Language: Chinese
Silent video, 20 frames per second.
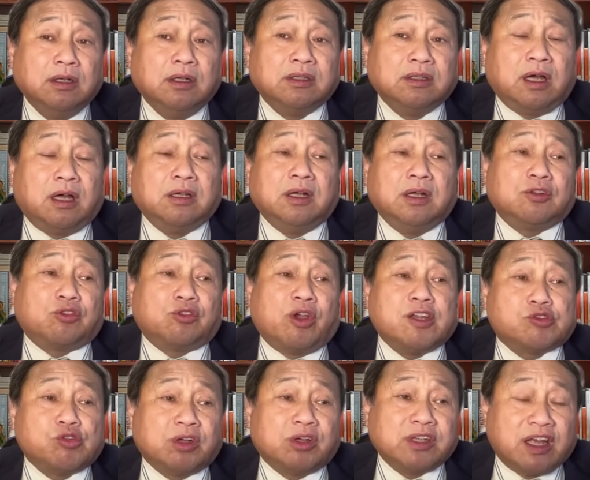那所以
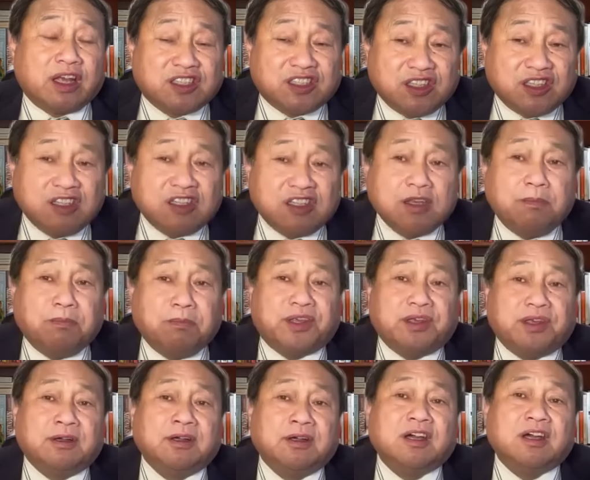说呢，习近
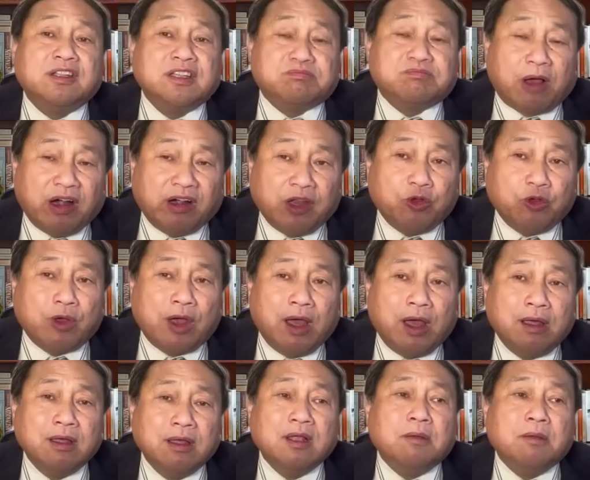平跟彭丽媛